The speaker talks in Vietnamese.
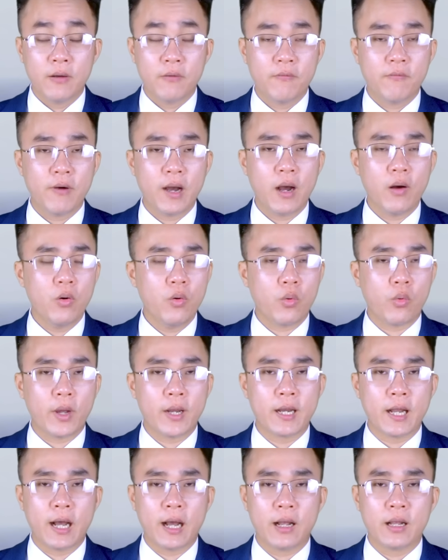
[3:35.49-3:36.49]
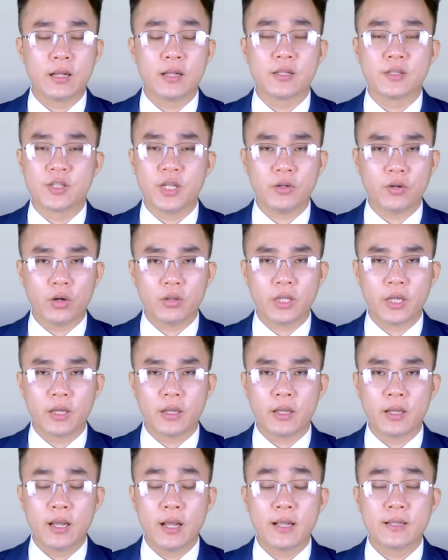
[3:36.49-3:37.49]
và Ukraine rất có
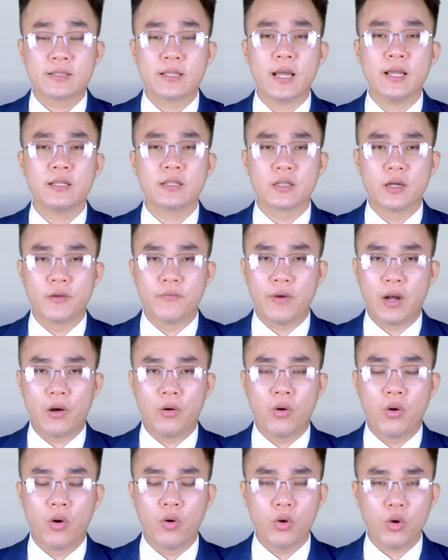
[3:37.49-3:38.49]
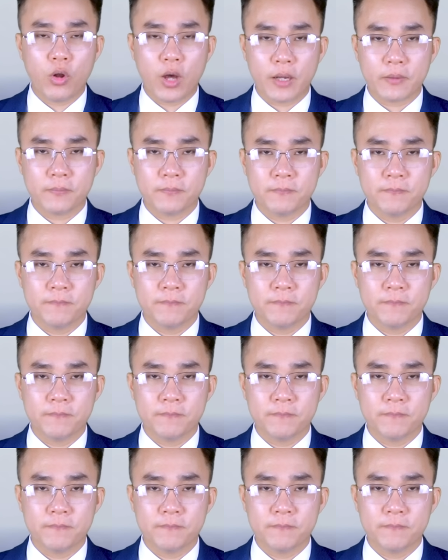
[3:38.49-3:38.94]
thể sẽ rơi vào hỗn loạn.